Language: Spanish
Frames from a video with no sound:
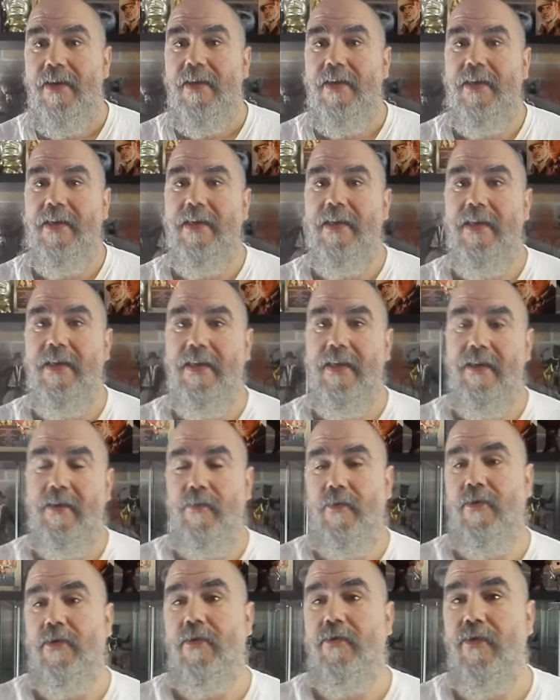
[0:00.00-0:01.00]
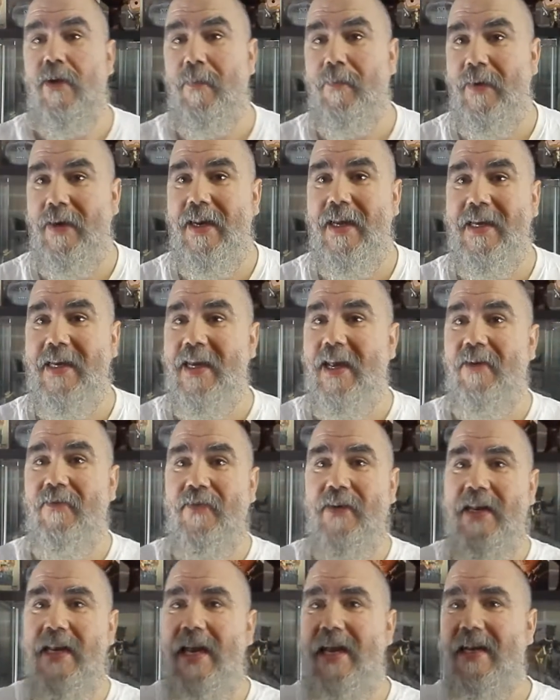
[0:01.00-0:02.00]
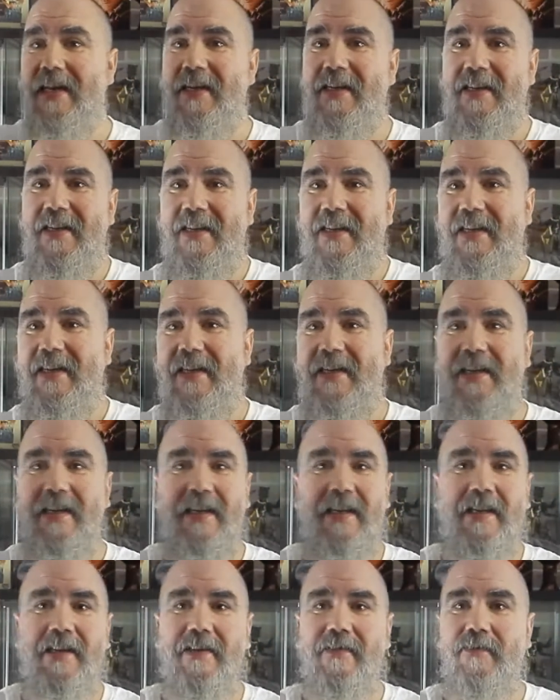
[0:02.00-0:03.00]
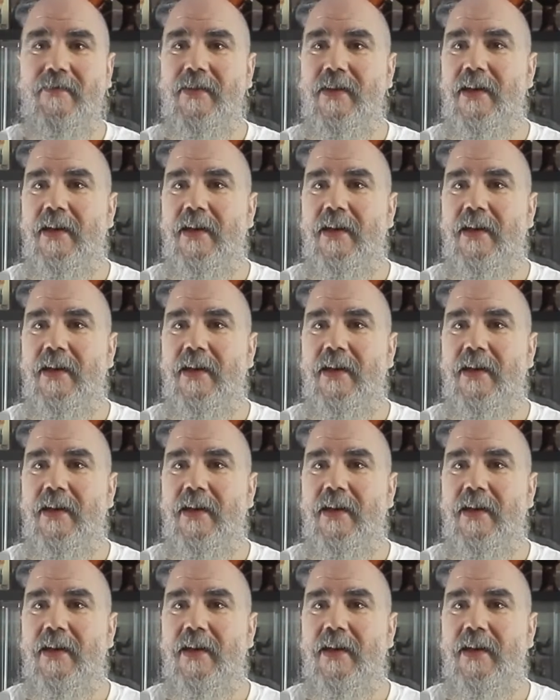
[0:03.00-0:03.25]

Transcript: Y bueno, es una pena que al final eh,